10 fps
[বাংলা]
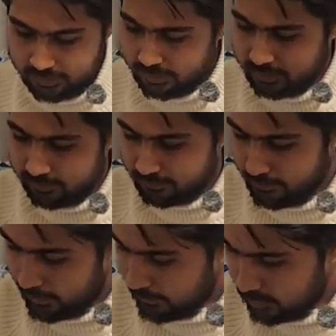এই যে
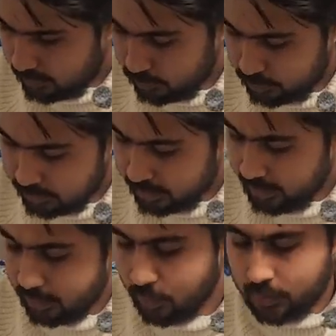এটা হচ্ছে
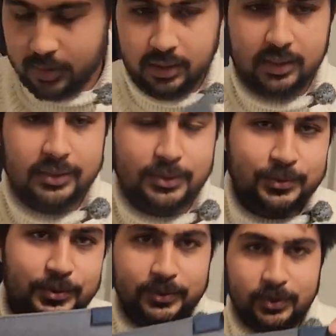ইয়োগার খুব
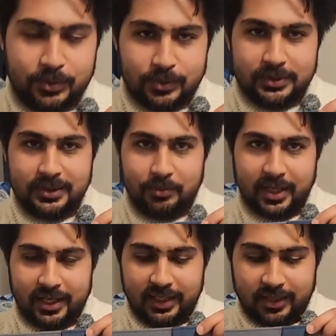সুন্দর করে হচ্ছে
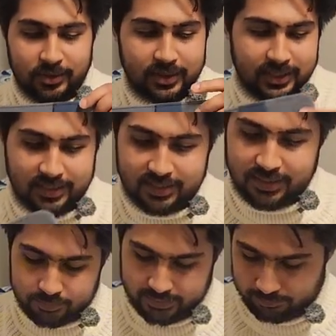ব্র্যান্ডিং করা একটা
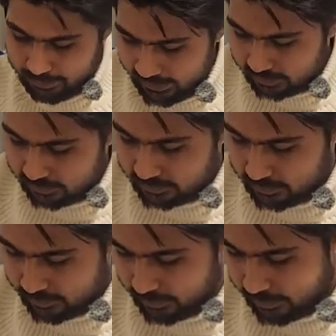মানে ব্যাগ দিছে
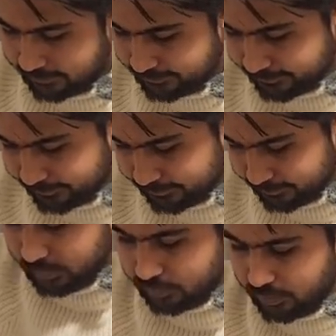আমাকে
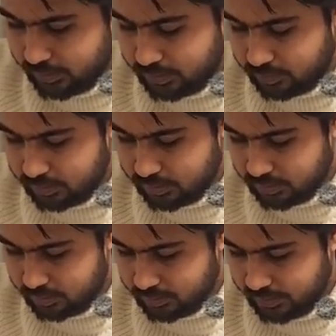সো এটা হচ্ছে
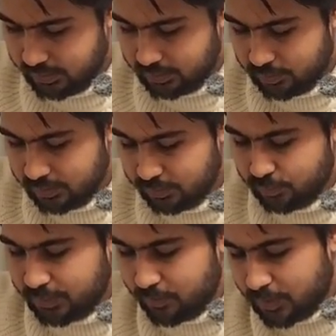হ্যাঁ এটা হচ্ছে
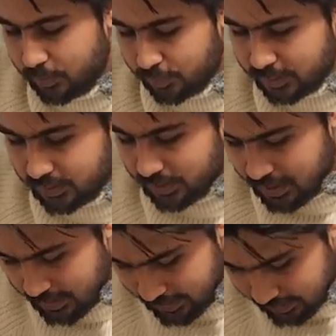সামনে আবার হচ্ছে
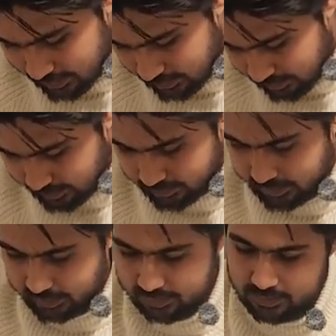
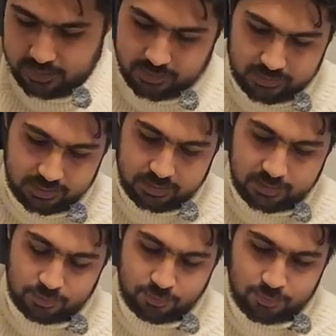লাইক এই
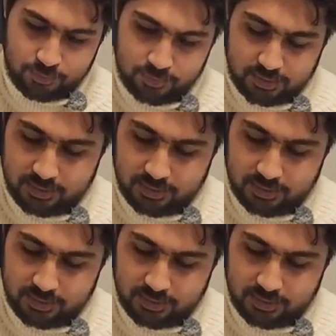জিনিসটা সুন্দর করে